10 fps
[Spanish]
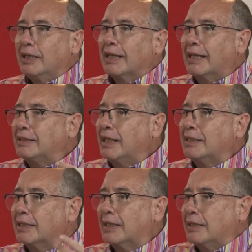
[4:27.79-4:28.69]
que
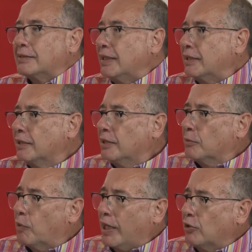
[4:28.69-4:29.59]
tienden a decir,
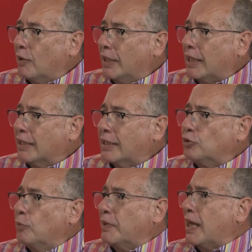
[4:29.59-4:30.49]
bueno, hay, que
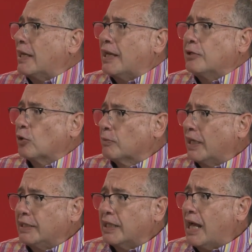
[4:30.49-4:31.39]
superar la
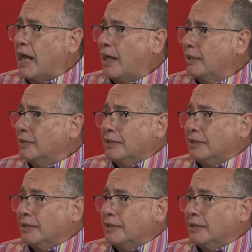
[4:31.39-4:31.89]
normalidad,